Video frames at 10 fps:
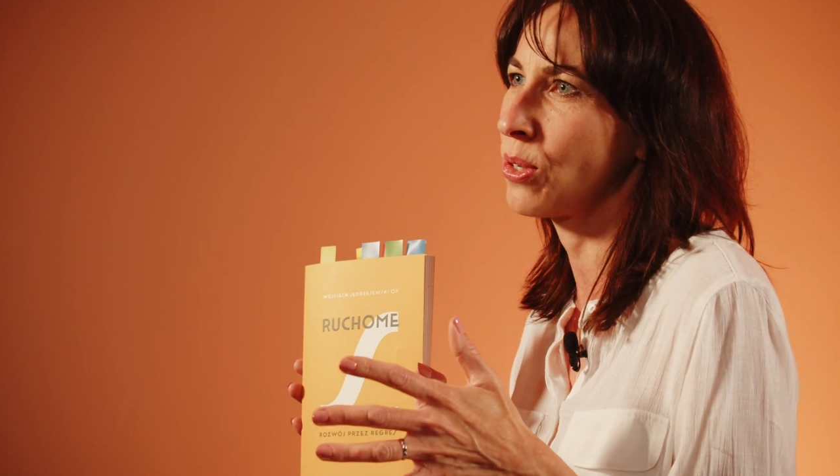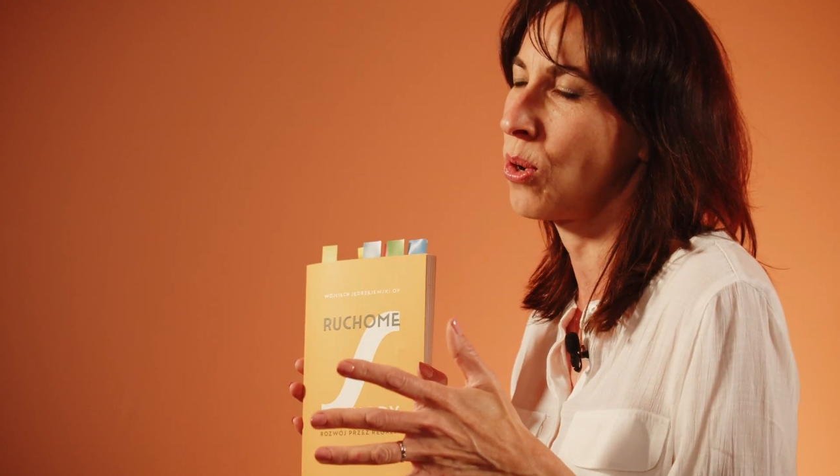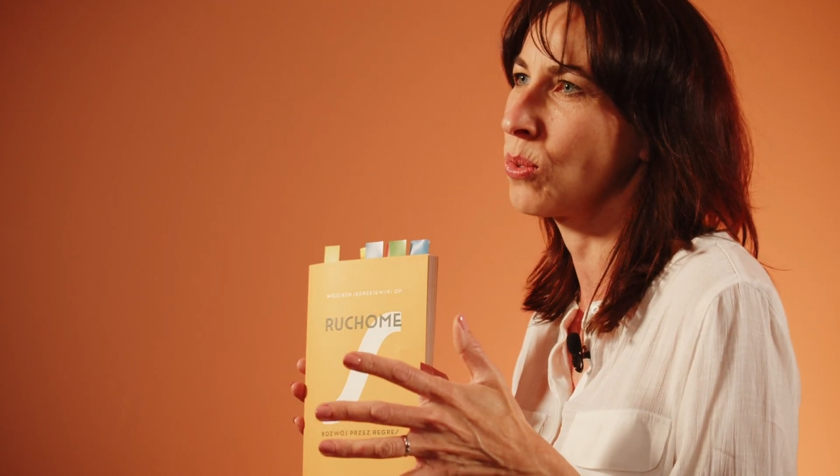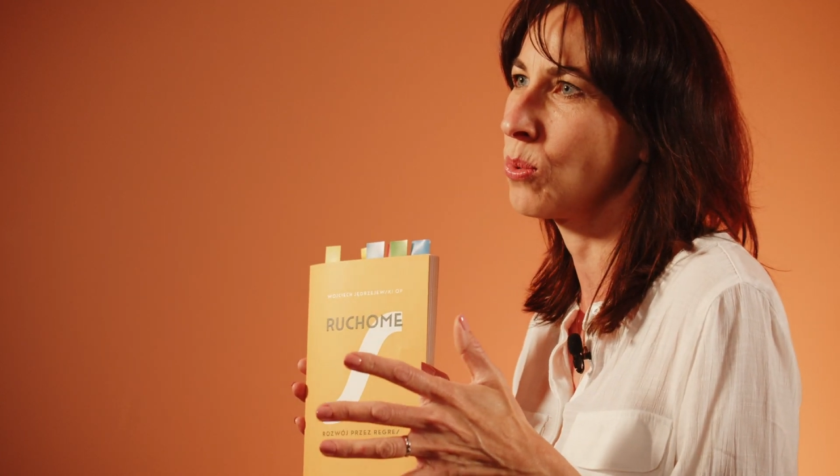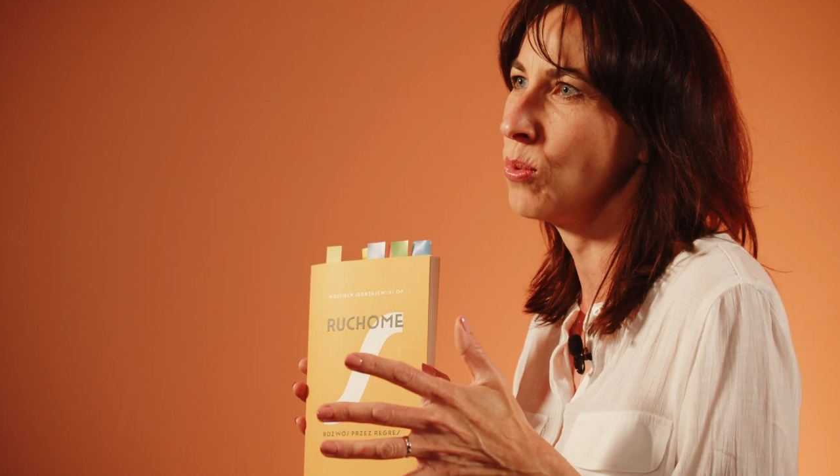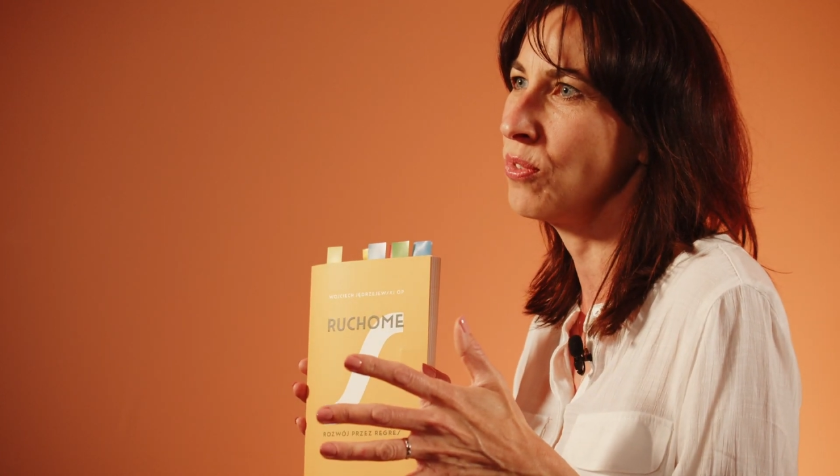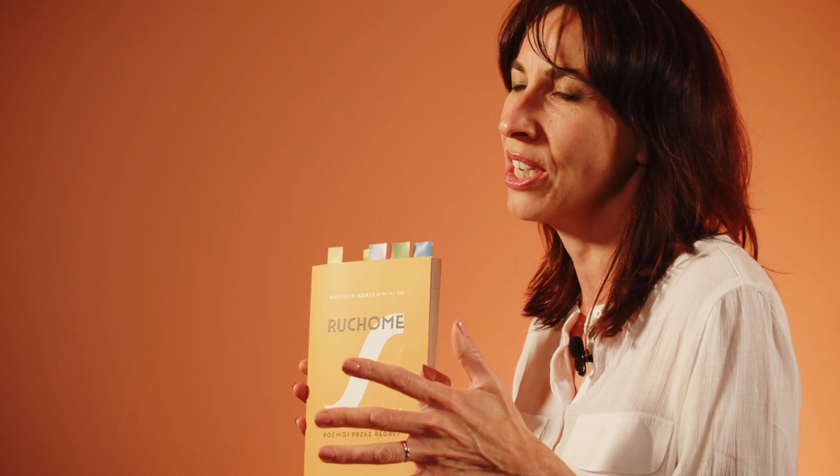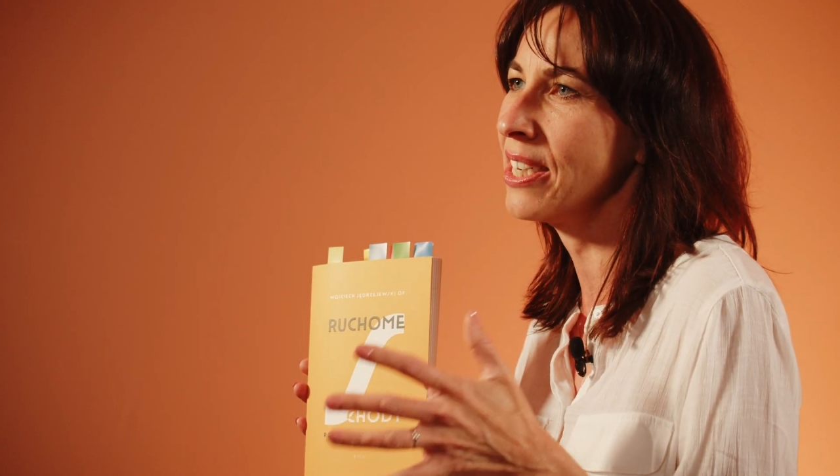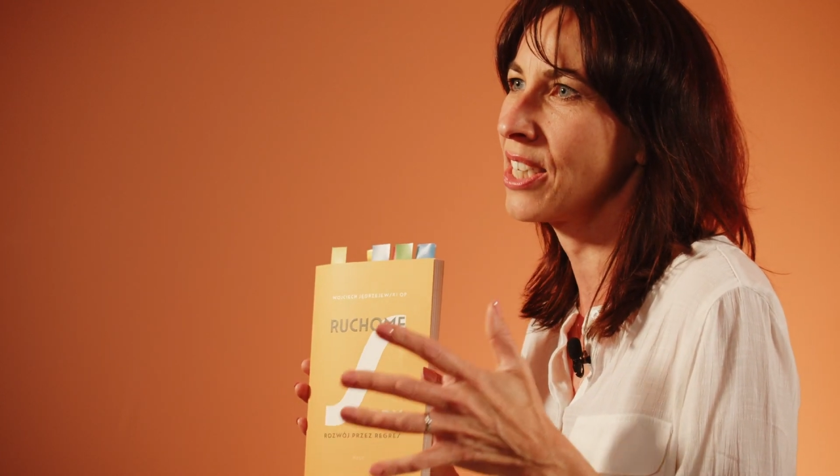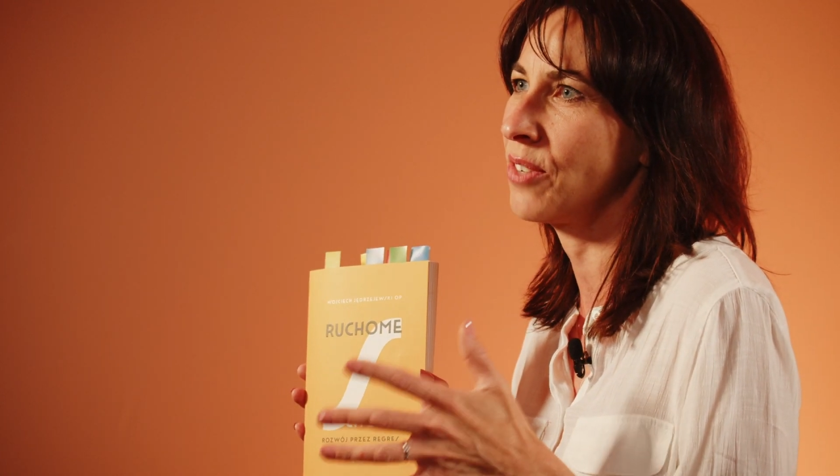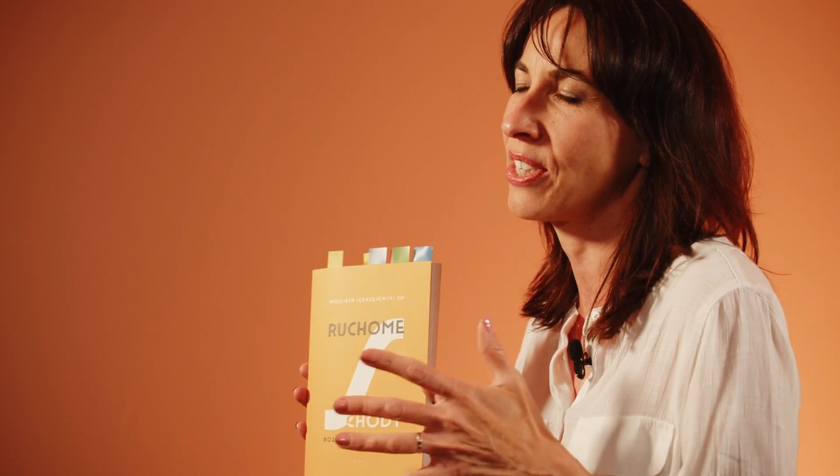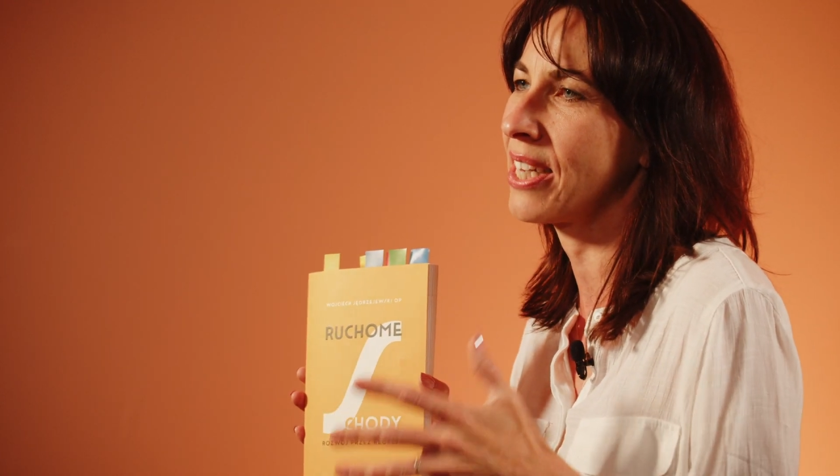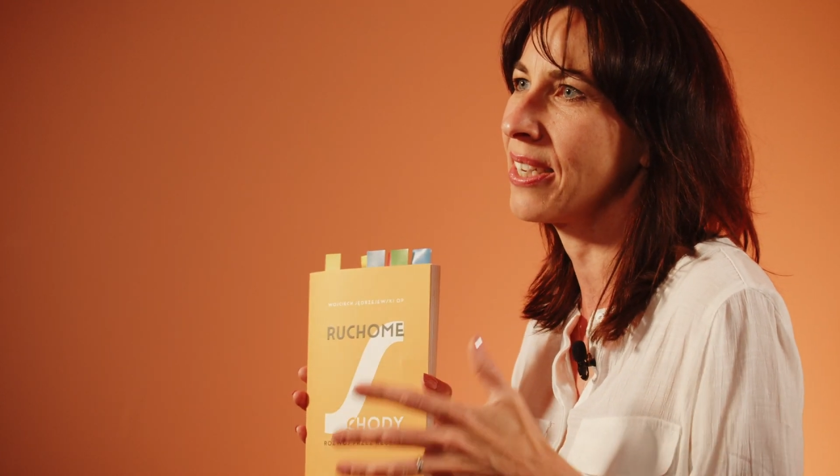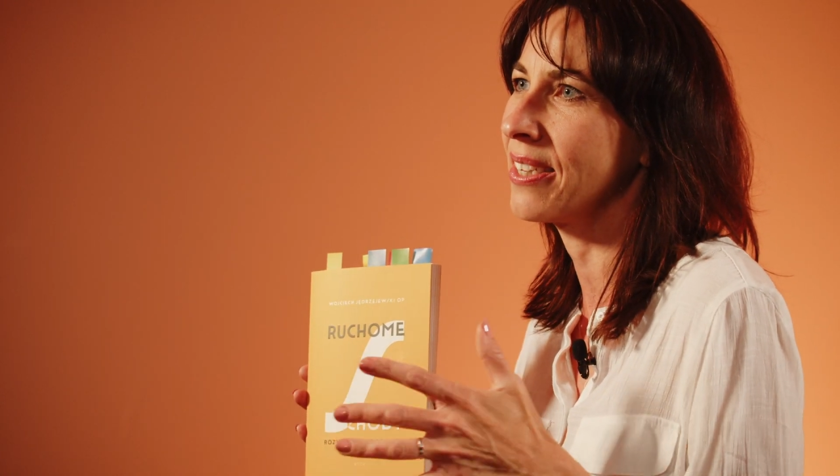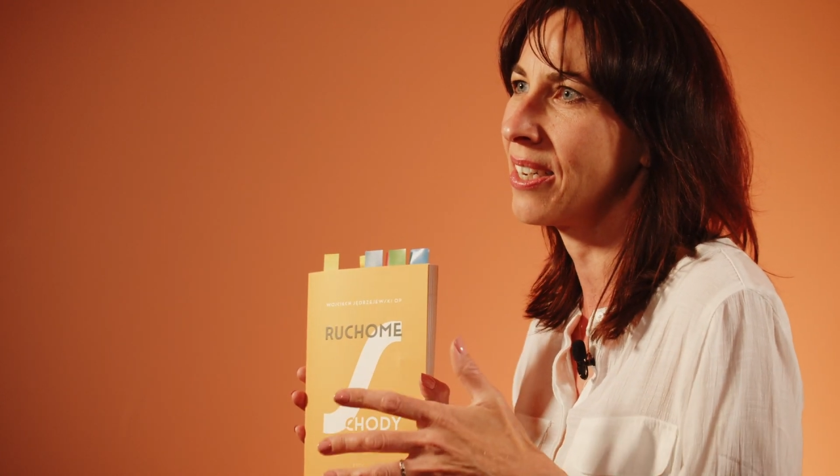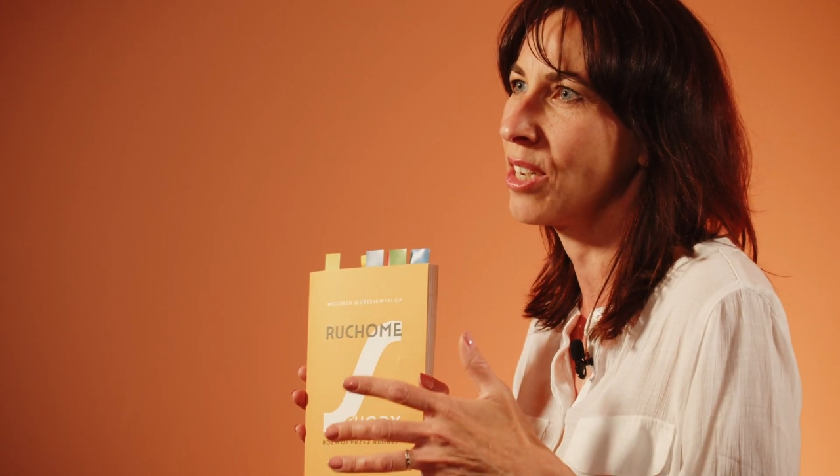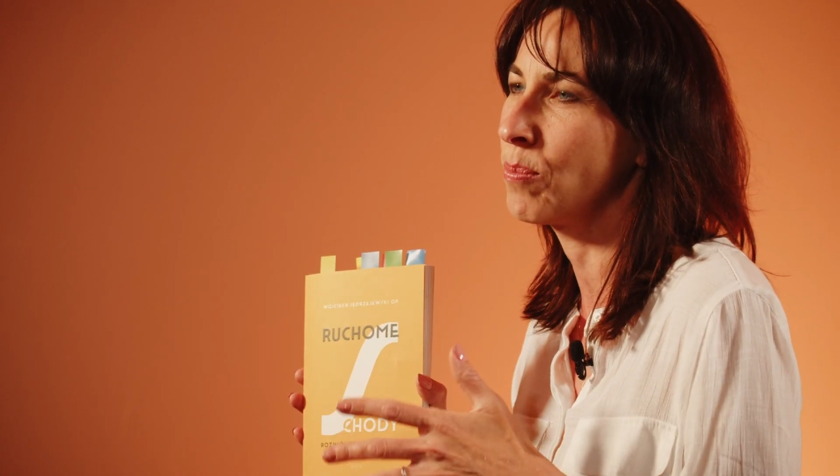schodów, nie jesteś w stanie dalej